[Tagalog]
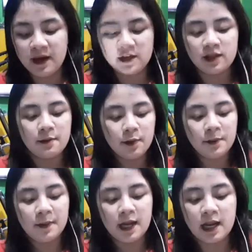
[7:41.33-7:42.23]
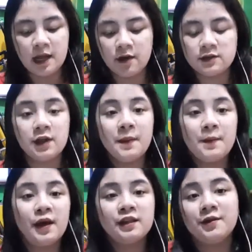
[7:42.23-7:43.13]
Pero ito lang po yung pinili ko. So,
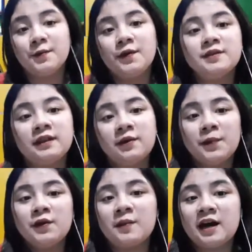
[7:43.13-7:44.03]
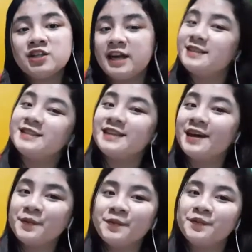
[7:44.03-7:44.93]
ipapakita ko po. Ito po yung mga
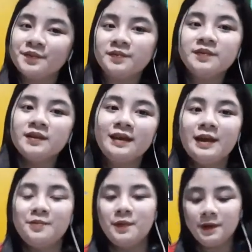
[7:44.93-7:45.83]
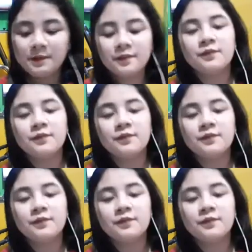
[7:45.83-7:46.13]
shades niya. Yan po.